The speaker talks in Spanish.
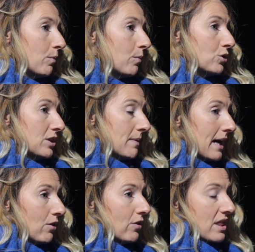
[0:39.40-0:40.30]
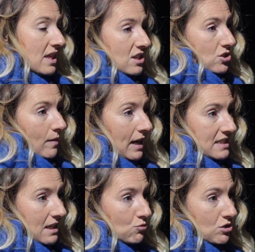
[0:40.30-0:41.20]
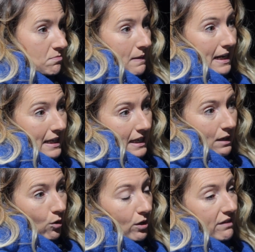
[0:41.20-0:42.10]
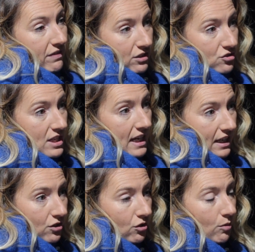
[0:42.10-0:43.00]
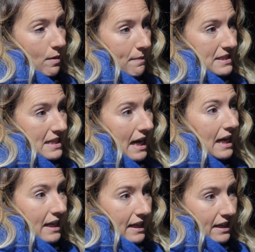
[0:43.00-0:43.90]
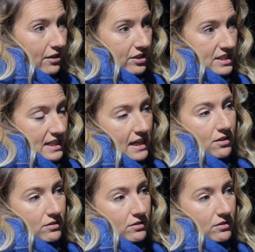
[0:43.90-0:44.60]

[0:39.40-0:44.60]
motivar o incidir sobre las causas para que luego el efecto sea el que yo como empresa quiero que sea.